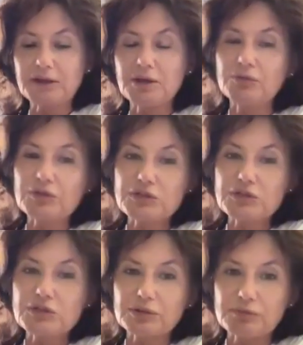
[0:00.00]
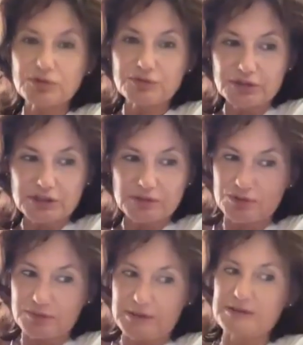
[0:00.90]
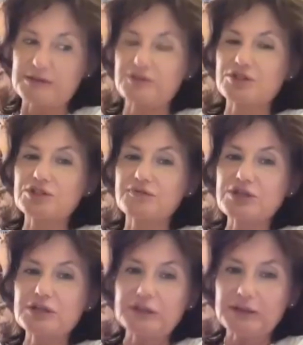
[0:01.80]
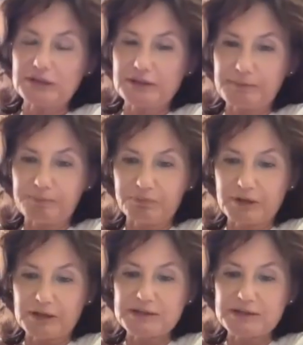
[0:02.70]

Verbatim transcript: Nie mówiąc o tym oczywiście, proszę Państwa, że wszelkie takie mm,